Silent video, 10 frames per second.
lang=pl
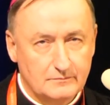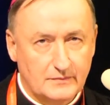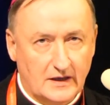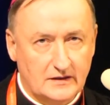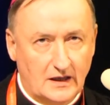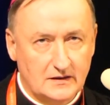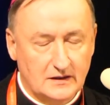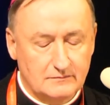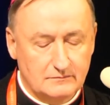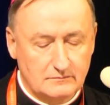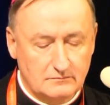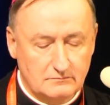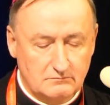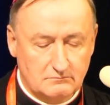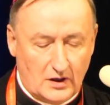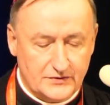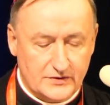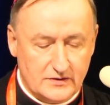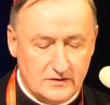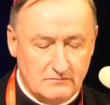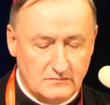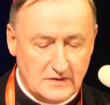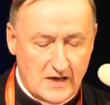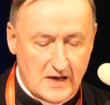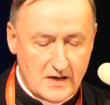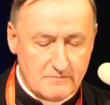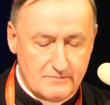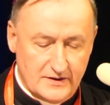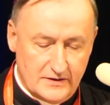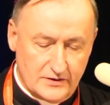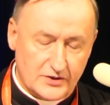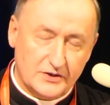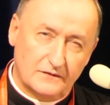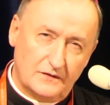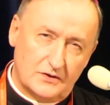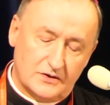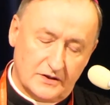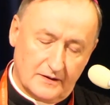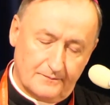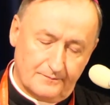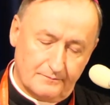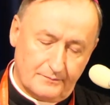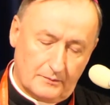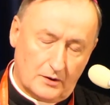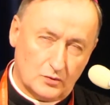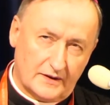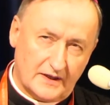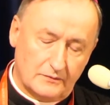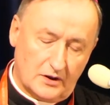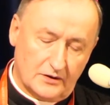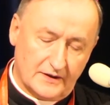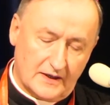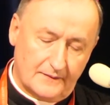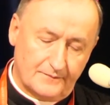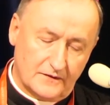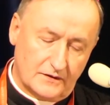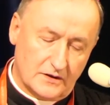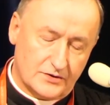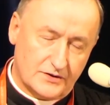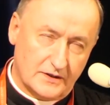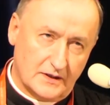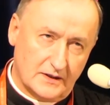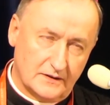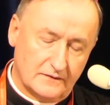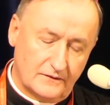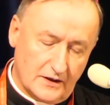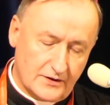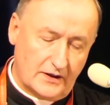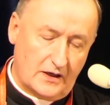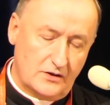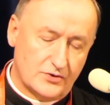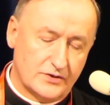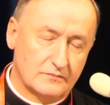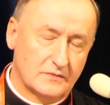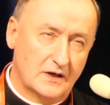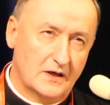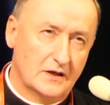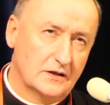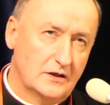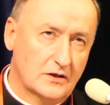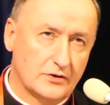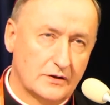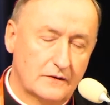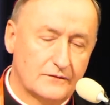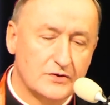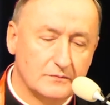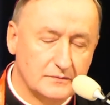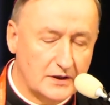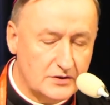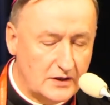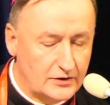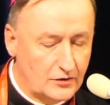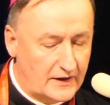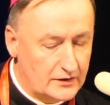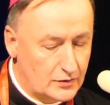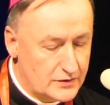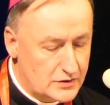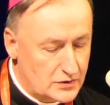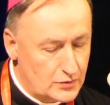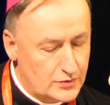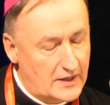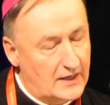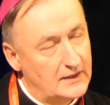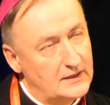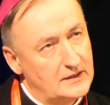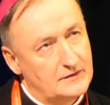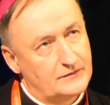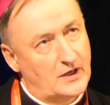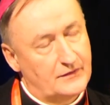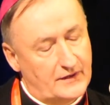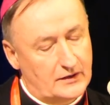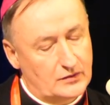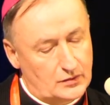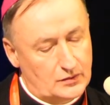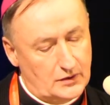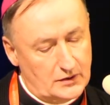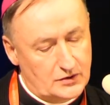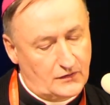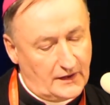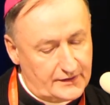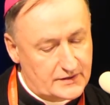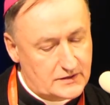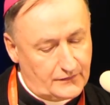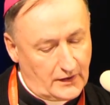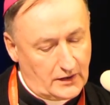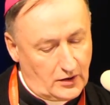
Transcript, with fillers: pragnieniem mocnym, by rzeczywiście pomogła nam ona w jeszcze wierniejszym i gorliwszym naśladowaniu Chrystusa, w dawaniu świadectwa